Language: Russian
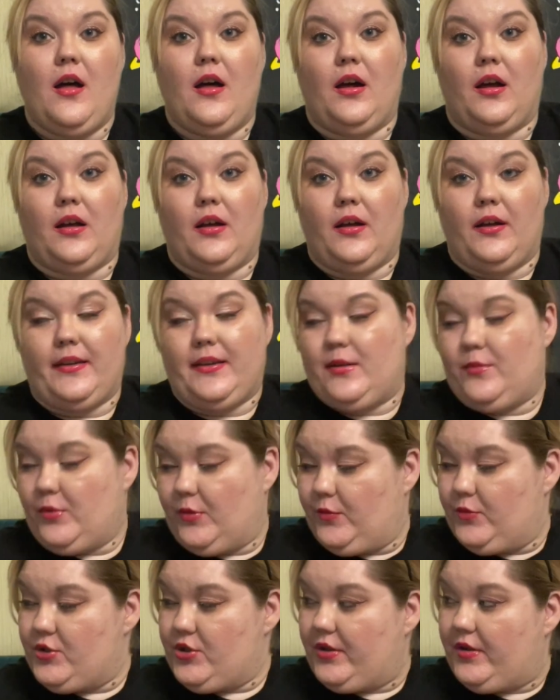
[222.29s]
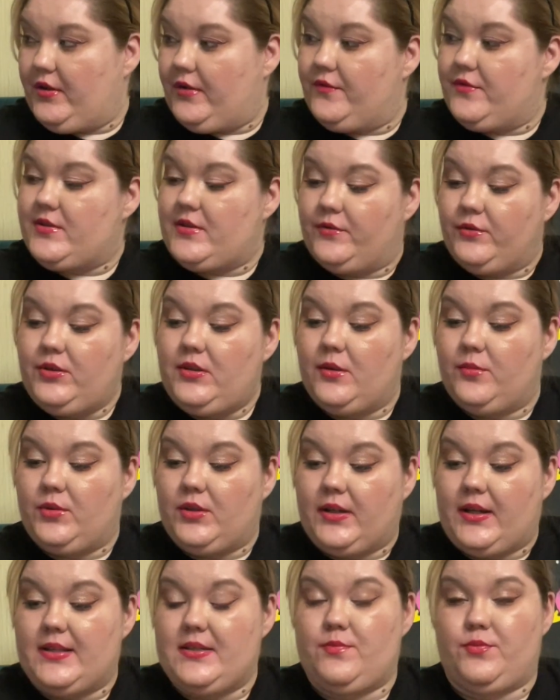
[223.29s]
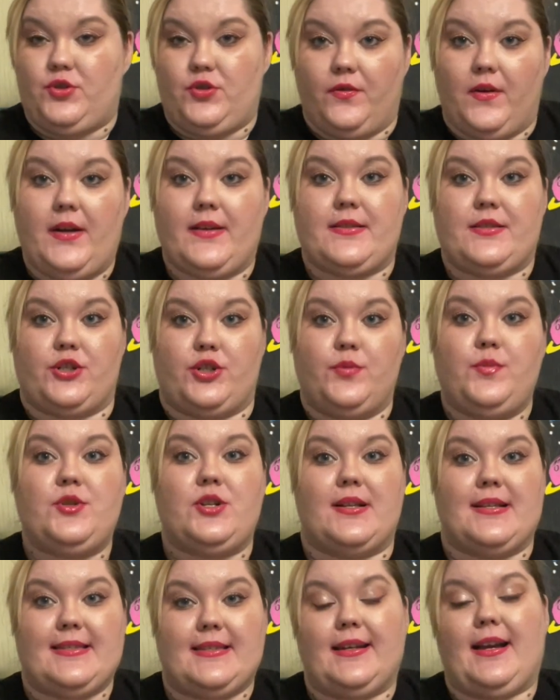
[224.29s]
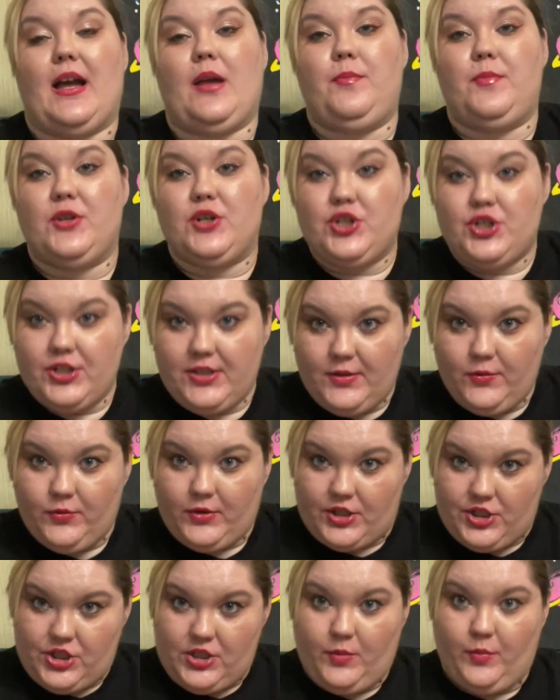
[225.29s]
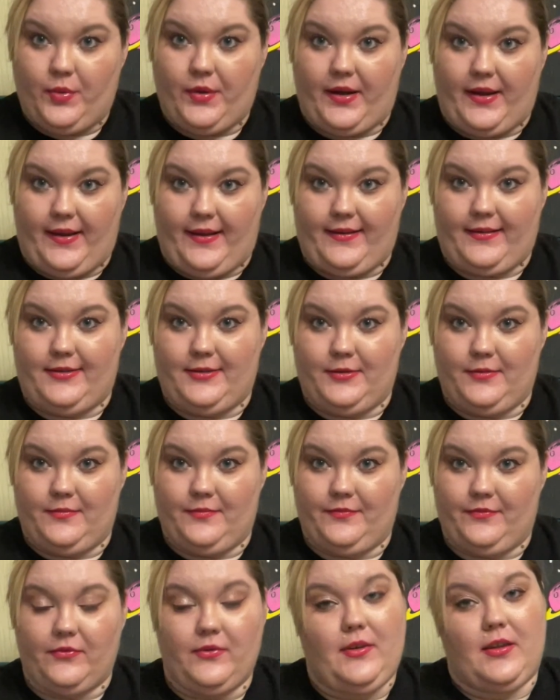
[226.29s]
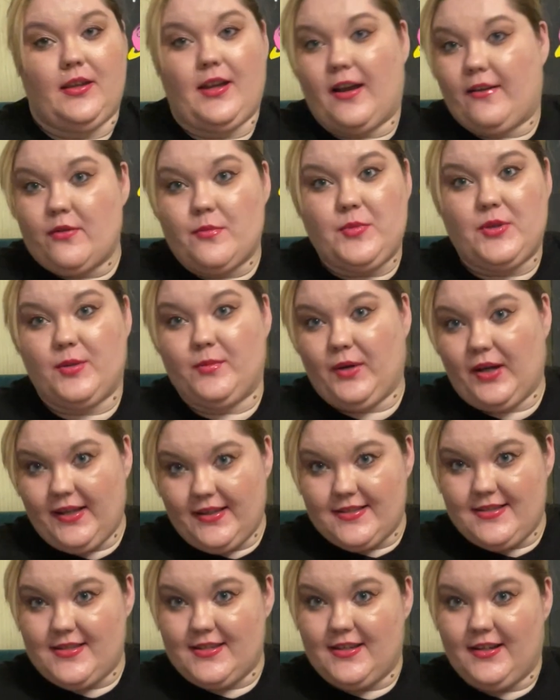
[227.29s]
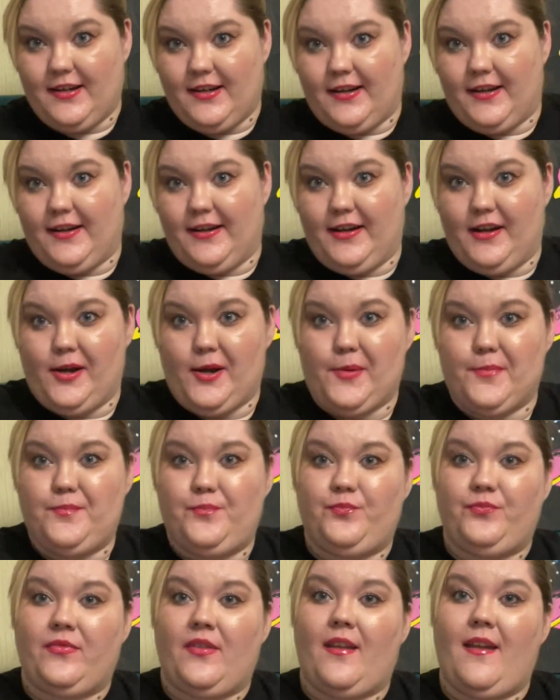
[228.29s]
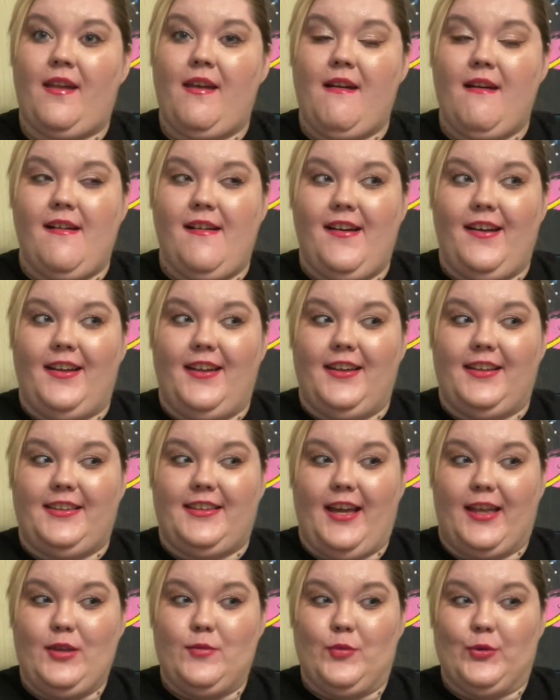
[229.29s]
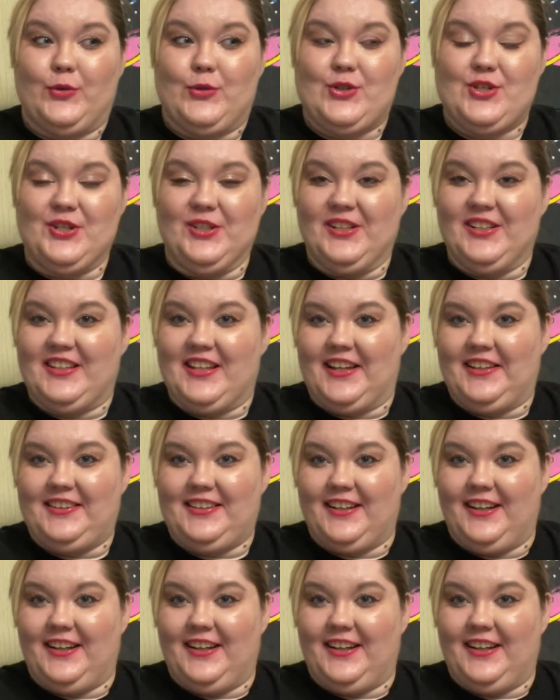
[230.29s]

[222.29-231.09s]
а, я не помню уже, как его зовут, я ему такая, типа, чувак, скажи, пожалуйста, как пережить неудачный проект? И как вы понимаете, я не получила на это